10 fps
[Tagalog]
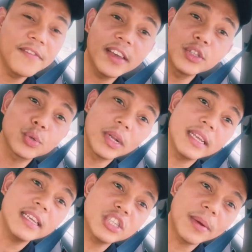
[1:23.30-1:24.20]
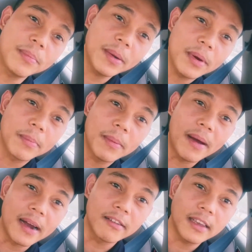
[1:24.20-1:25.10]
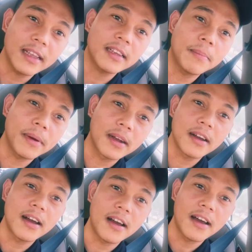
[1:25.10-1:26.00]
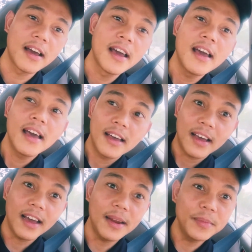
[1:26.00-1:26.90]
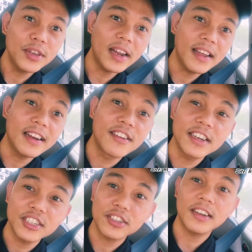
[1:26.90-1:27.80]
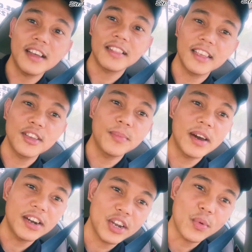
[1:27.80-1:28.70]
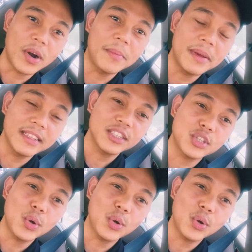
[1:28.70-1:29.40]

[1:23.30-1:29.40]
eventually, syempre magbabago yan kapag uh, alam nyo na, na-reach na natin yung mga requirements.